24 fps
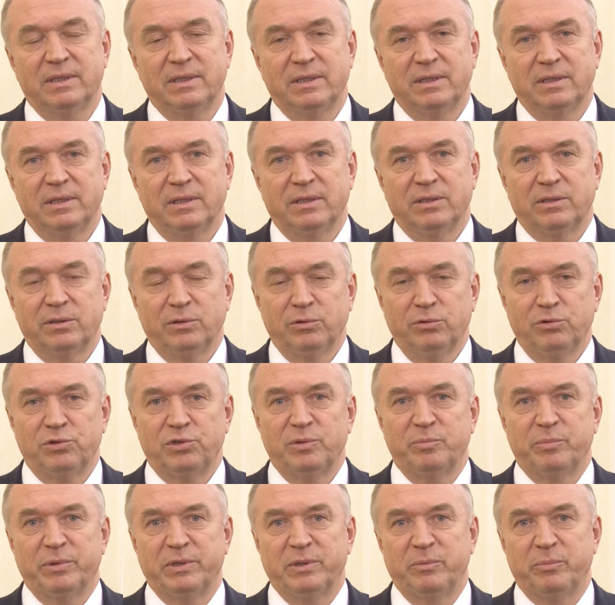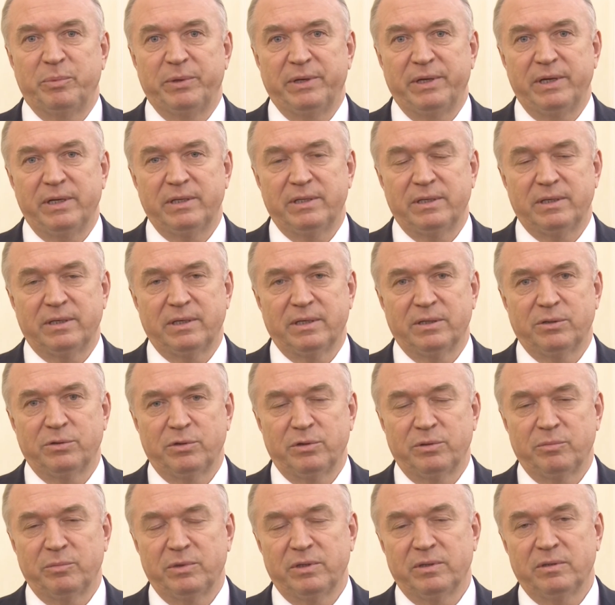– это лучшие предприятия,
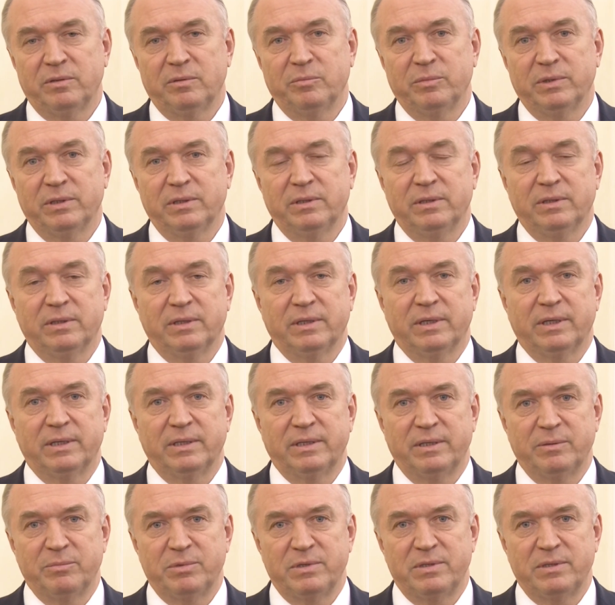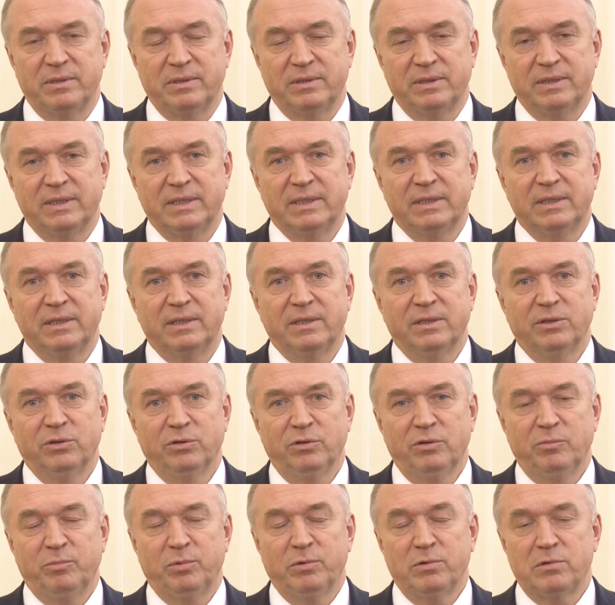которыми мы гордимся.
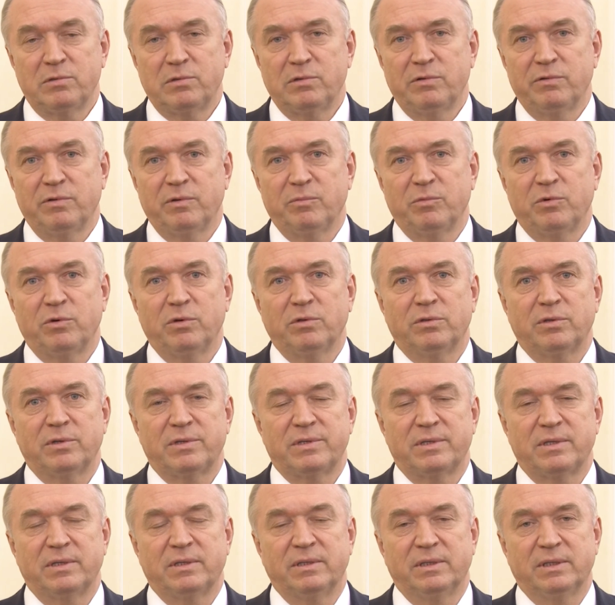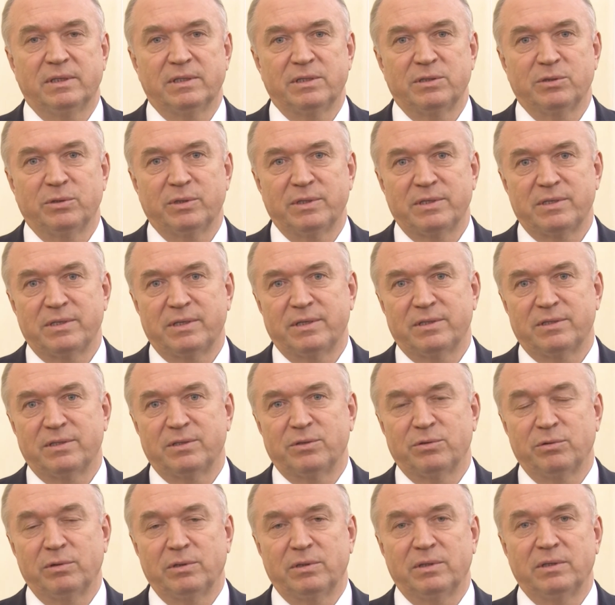Но по условиям конкурса должно остаться
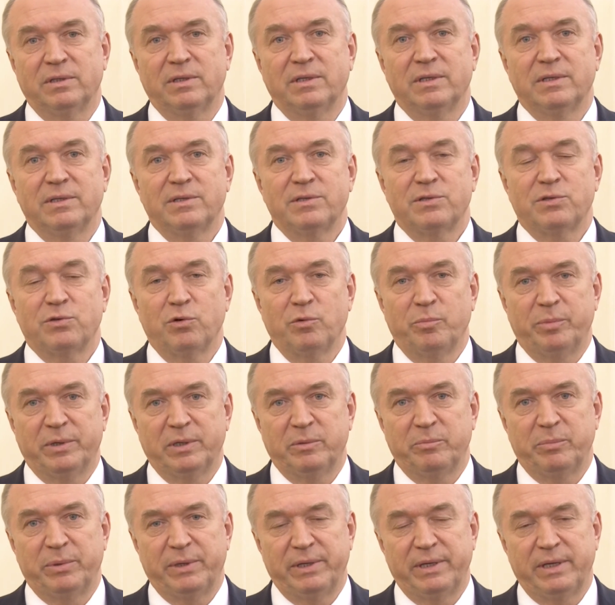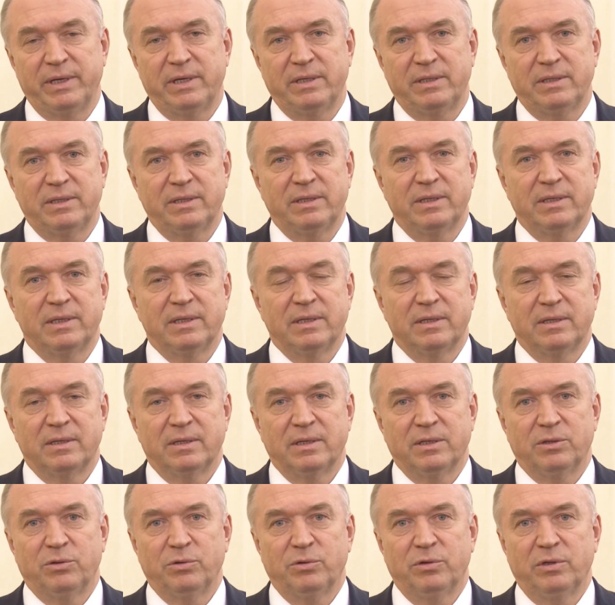только 100 предприятий,
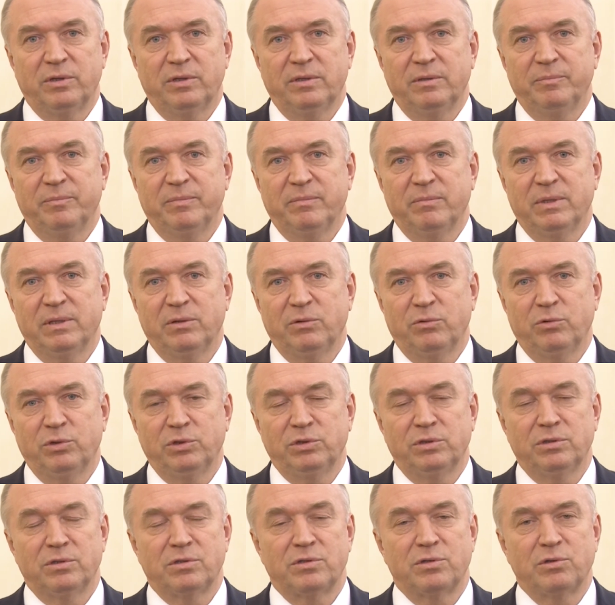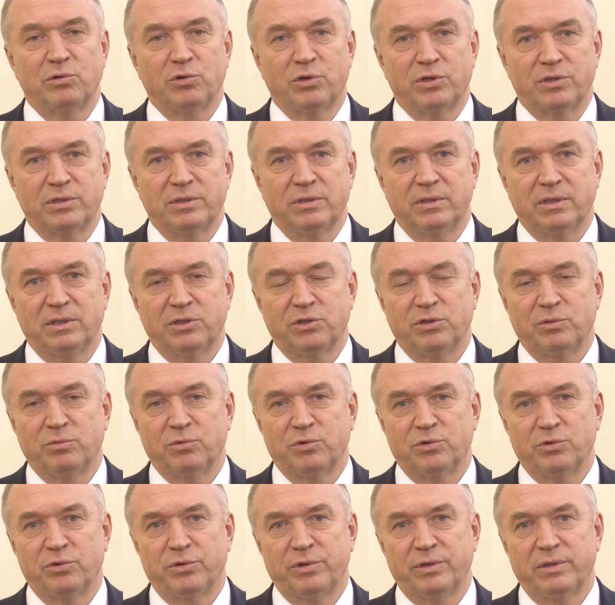которые было очень сложно
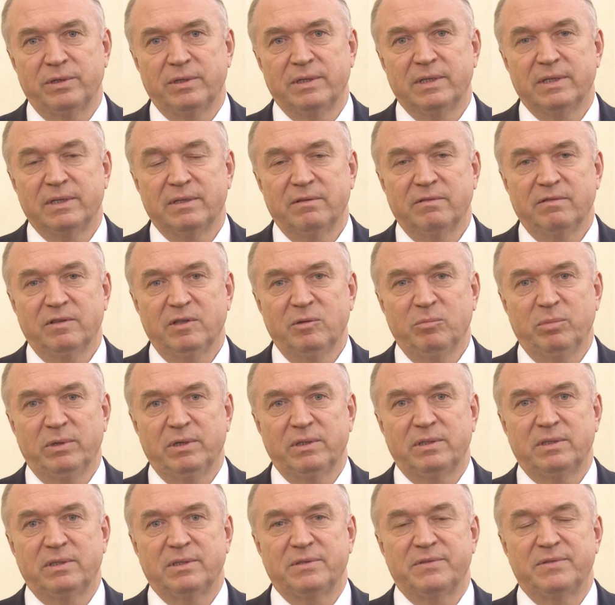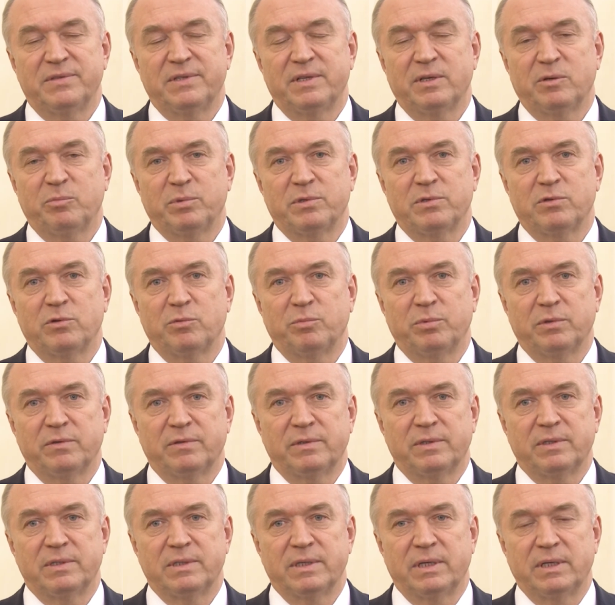нашему жюри выбрать из всех
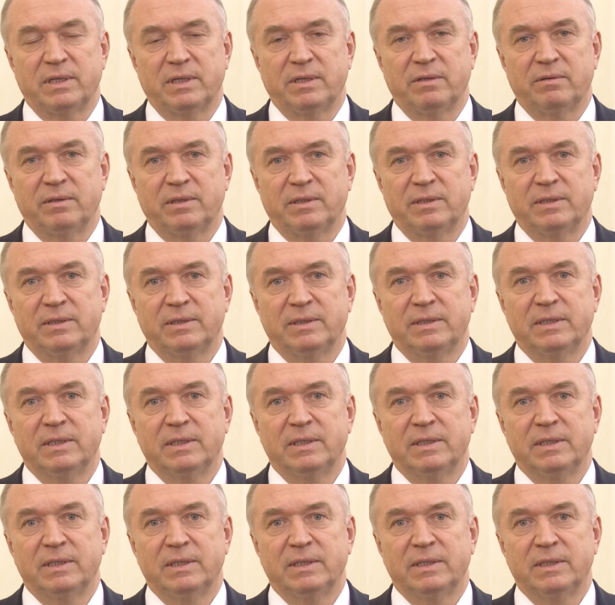поступивших заявок.